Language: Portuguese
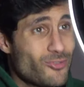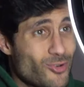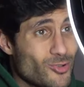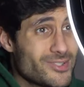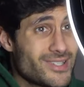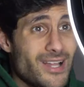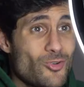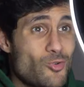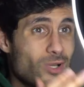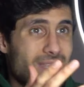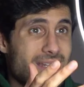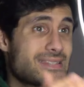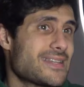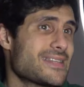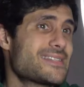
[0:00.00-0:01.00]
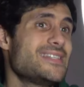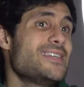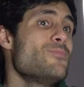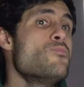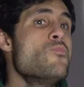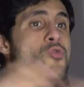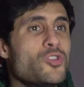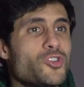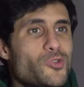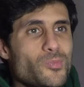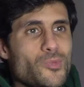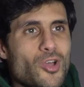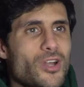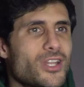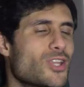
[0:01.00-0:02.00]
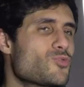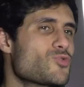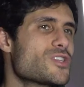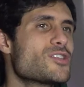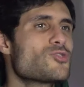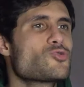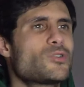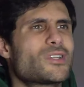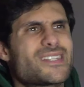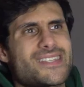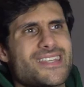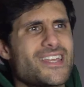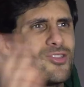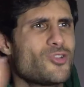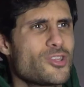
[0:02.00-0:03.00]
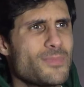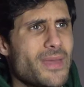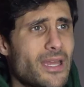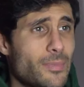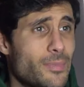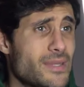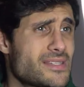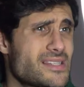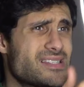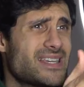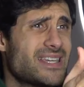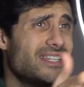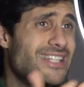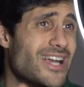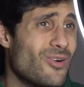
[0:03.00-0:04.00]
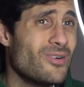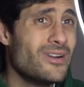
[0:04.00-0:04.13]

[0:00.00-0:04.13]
frontal, com a traseira seria muito melhor, tem um sensor de 108 megapixels, aqui não.